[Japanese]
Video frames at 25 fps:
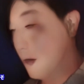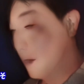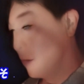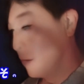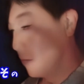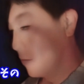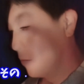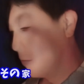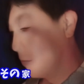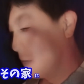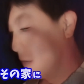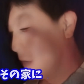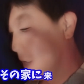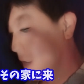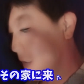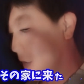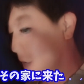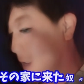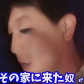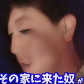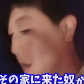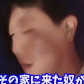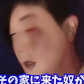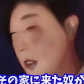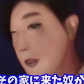その家に
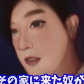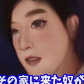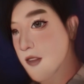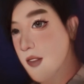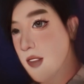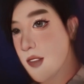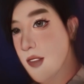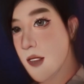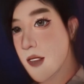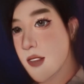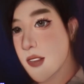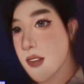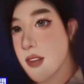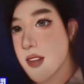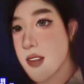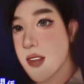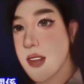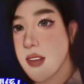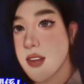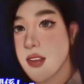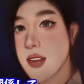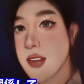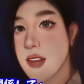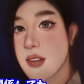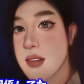来たやつが関
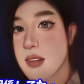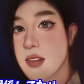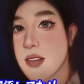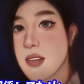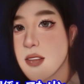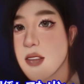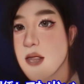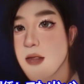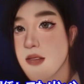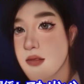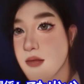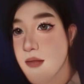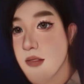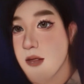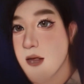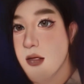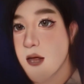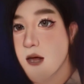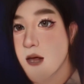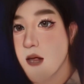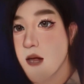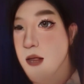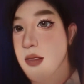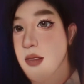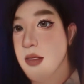係してたりと
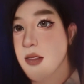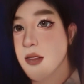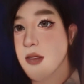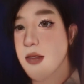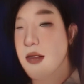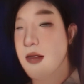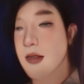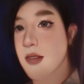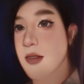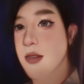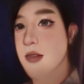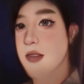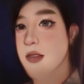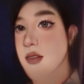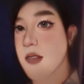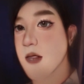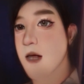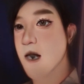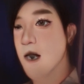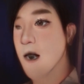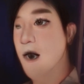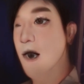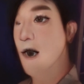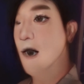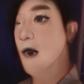か、ね、
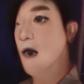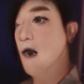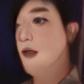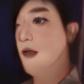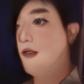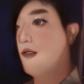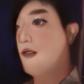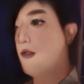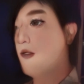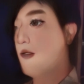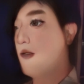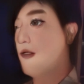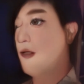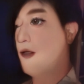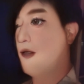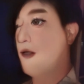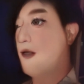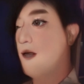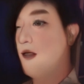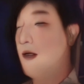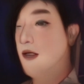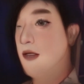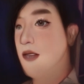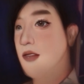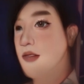あの
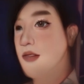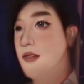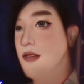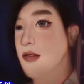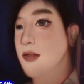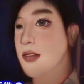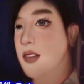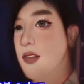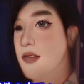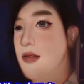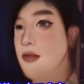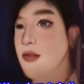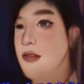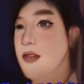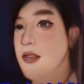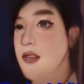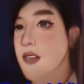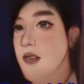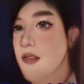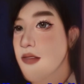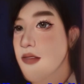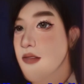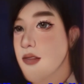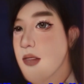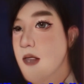でその殺傷事
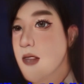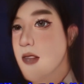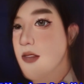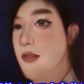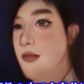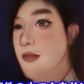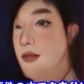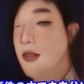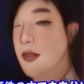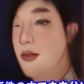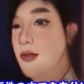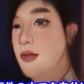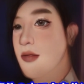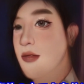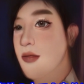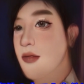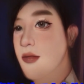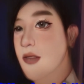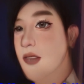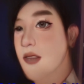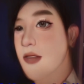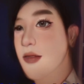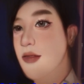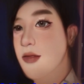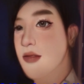件の中でも自分と
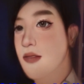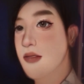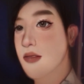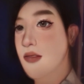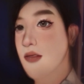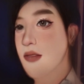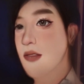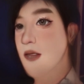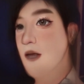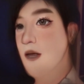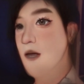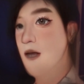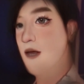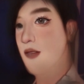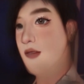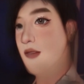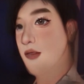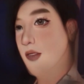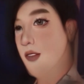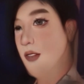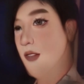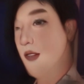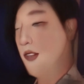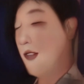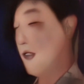同い年の、
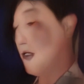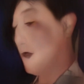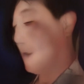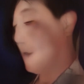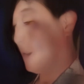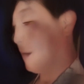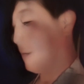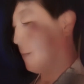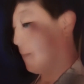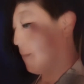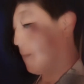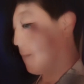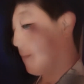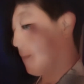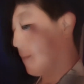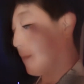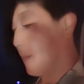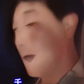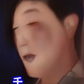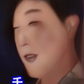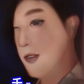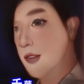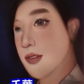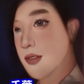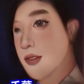ね、
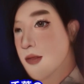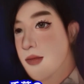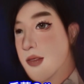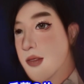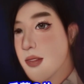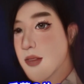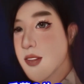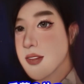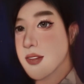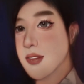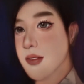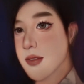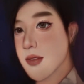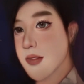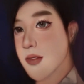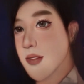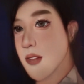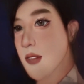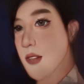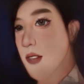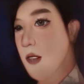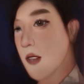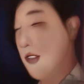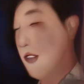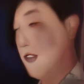千葉のやつ
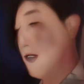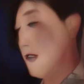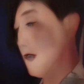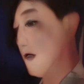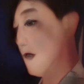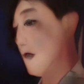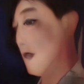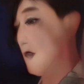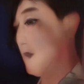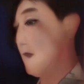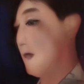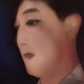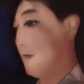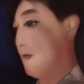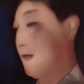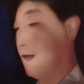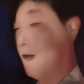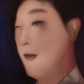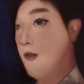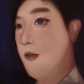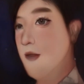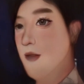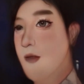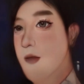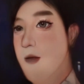あ
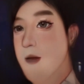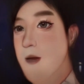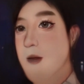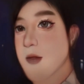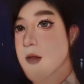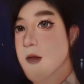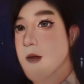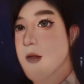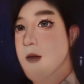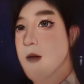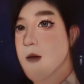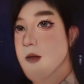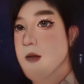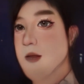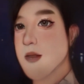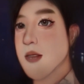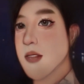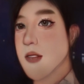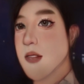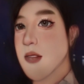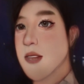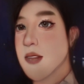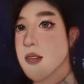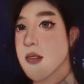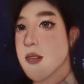の
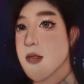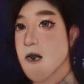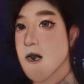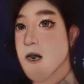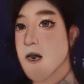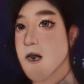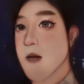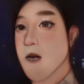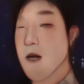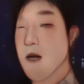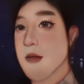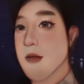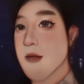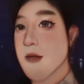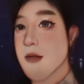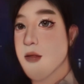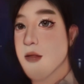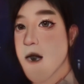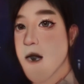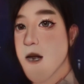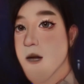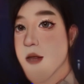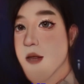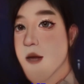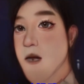がなんか「小
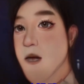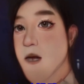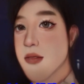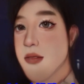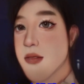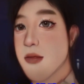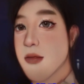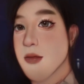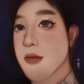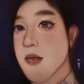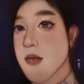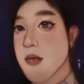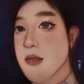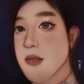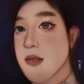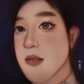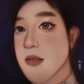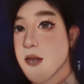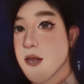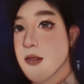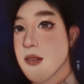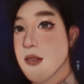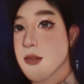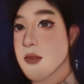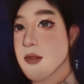山来いよ」とか挑
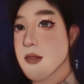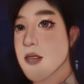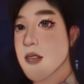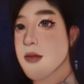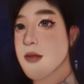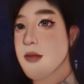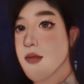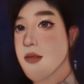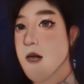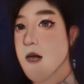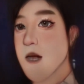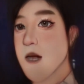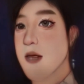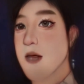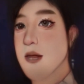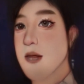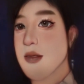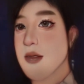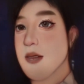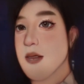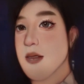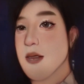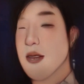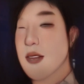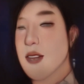発したりとか、
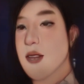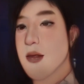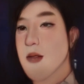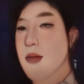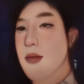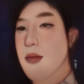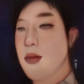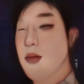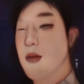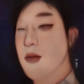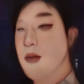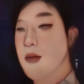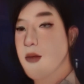結構もう